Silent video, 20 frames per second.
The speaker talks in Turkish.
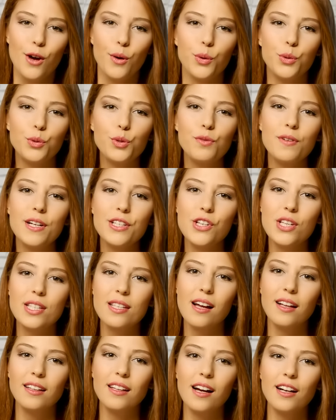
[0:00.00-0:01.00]
Ödül ve
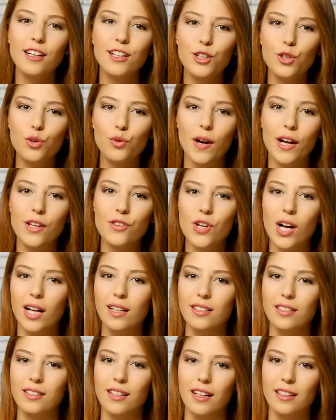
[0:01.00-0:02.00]
cezalarla güvence
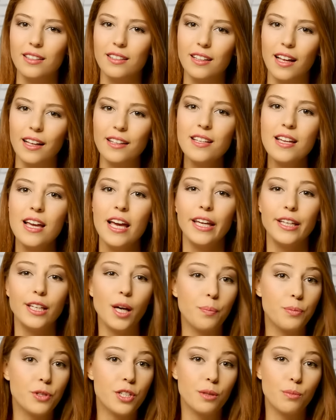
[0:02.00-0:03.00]
altına alınan,
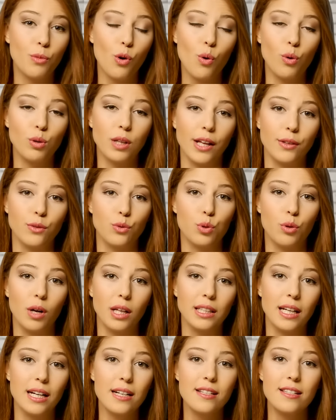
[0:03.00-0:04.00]
yaptırımı olan
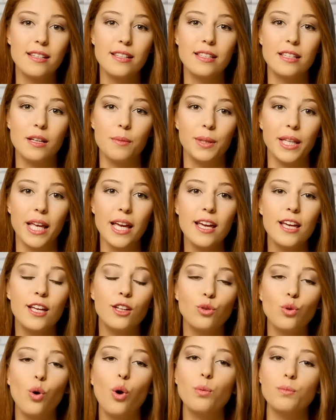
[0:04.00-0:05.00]
kurallar sistemine
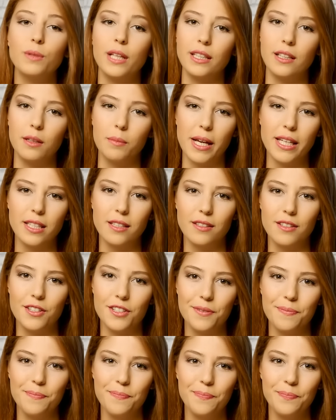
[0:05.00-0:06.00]
norm
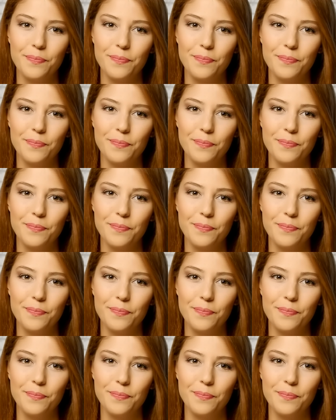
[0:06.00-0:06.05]
denilmektedir.